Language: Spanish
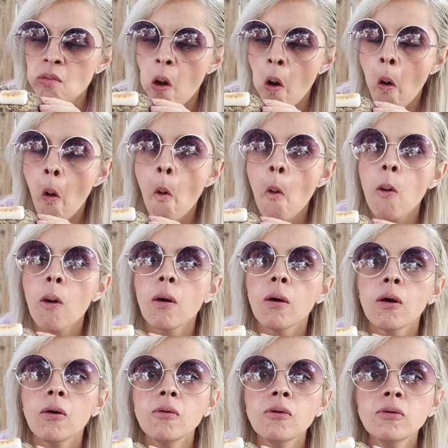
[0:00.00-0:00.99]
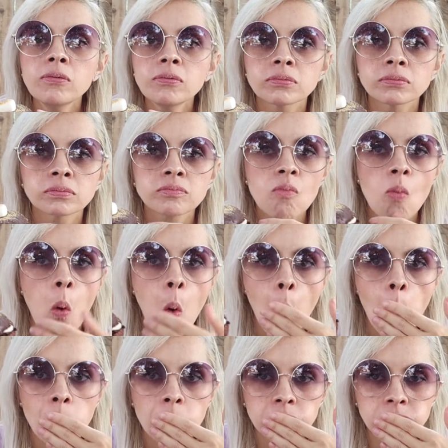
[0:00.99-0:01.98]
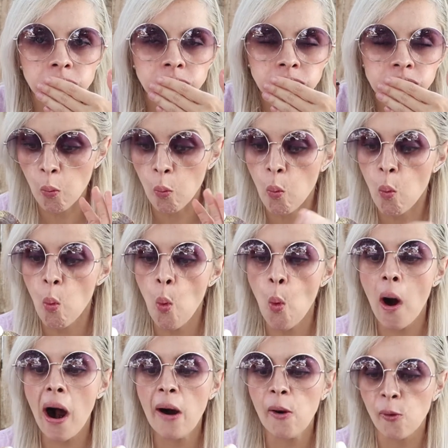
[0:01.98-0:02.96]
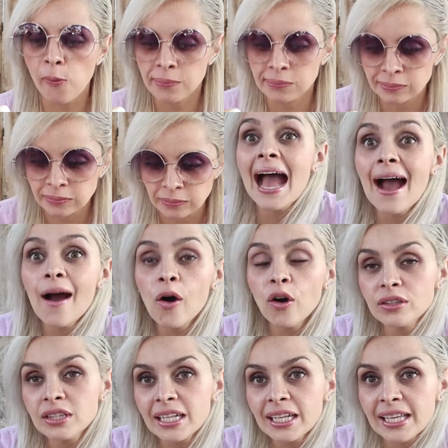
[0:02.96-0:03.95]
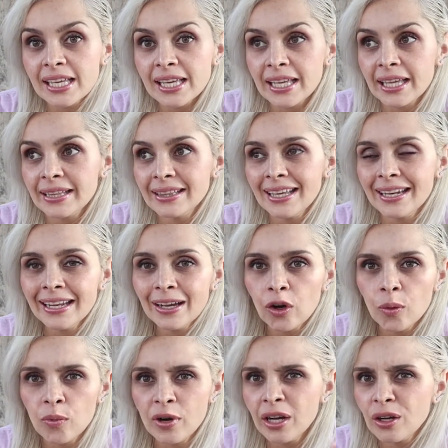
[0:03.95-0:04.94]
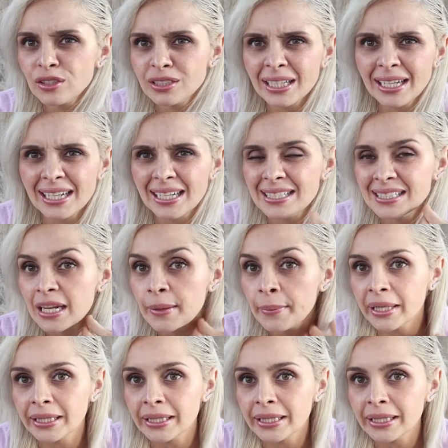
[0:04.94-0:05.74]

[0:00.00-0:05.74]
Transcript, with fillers: loco hoy. Es te ¿qué más? Ah, otra que tiene como una cosa que le dicen